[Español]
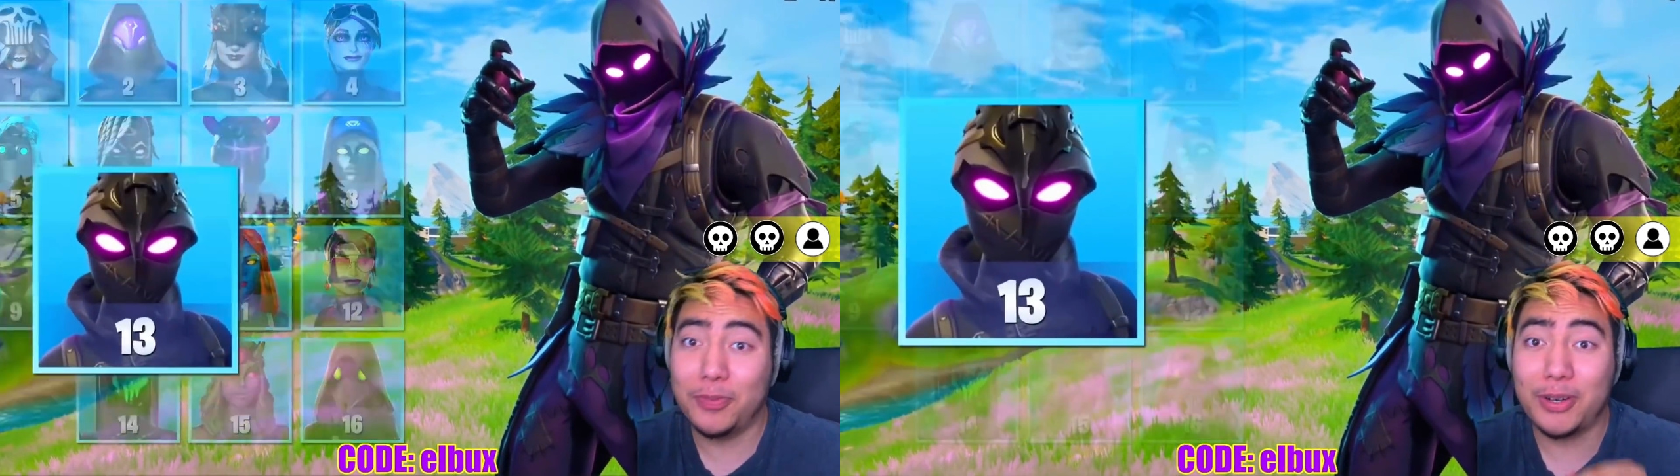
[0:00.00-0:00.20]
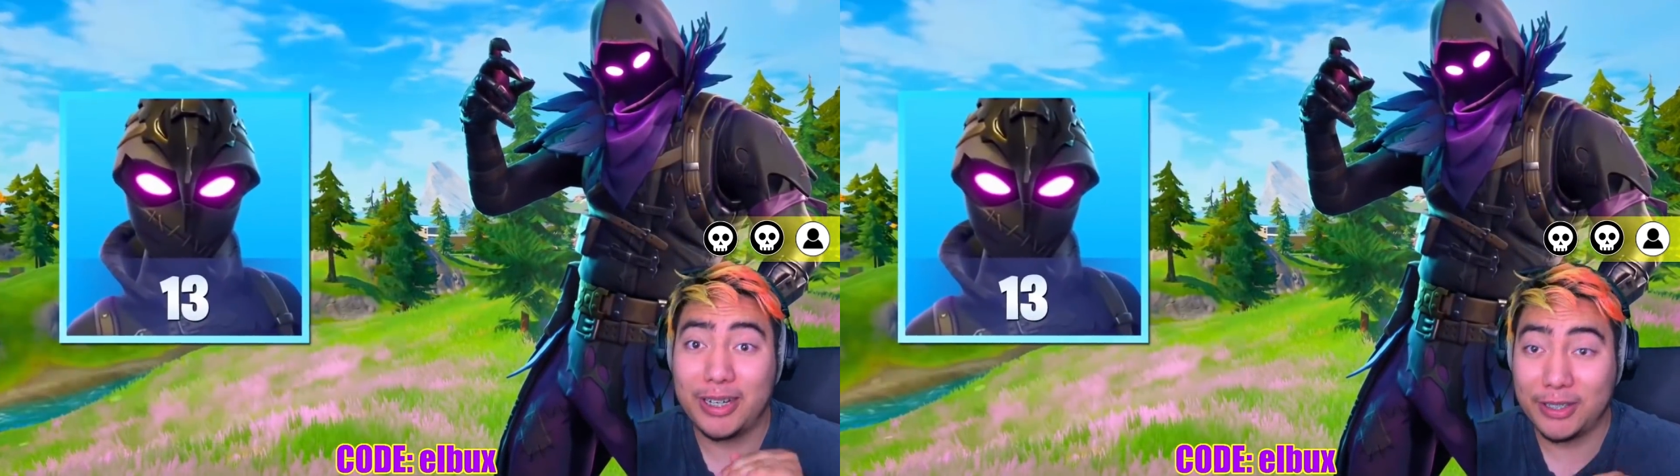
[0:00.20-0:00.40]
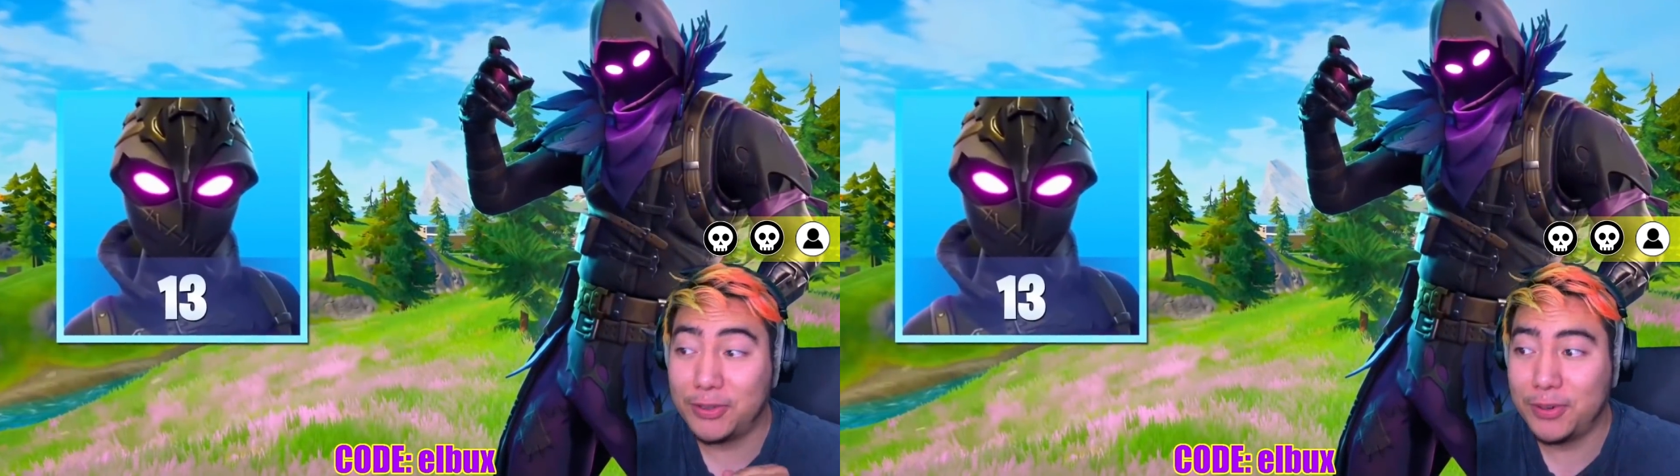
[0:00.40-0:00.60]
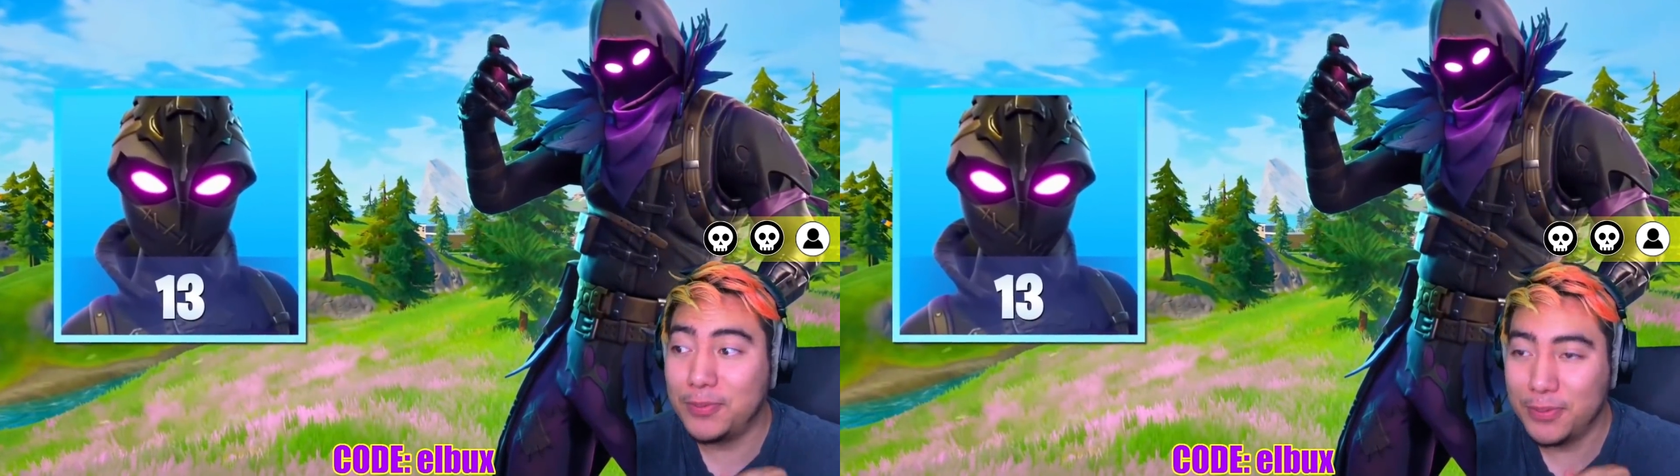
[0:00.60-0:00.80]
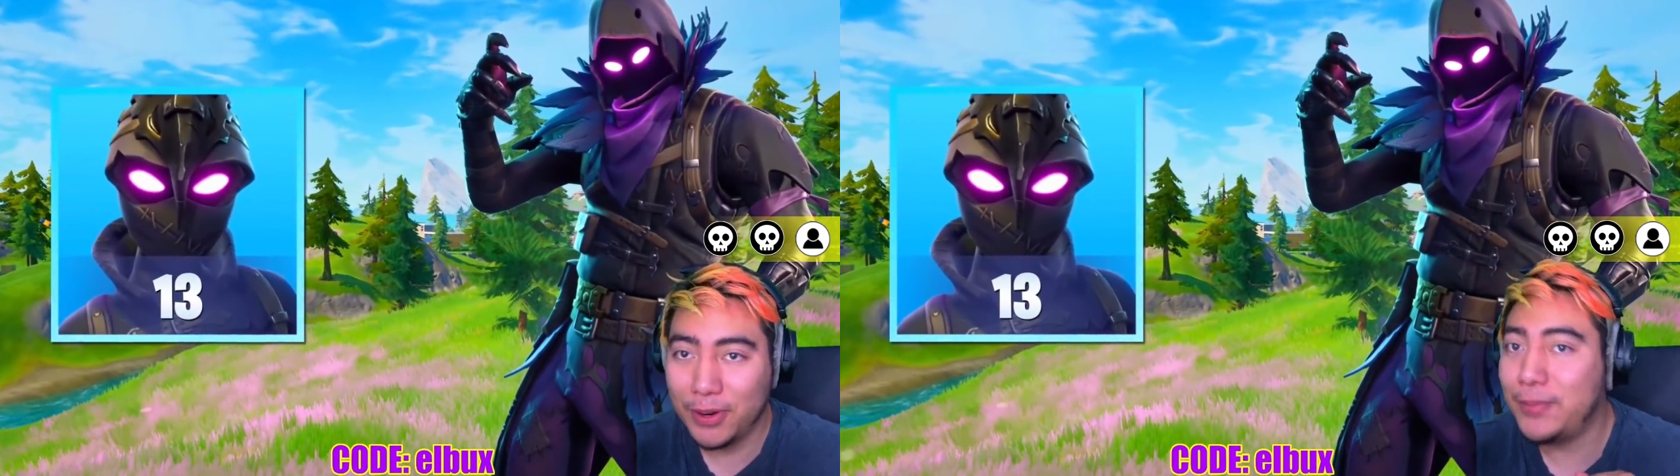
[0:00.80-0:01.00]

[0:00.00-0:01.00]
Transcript: Porque estuvo muy muy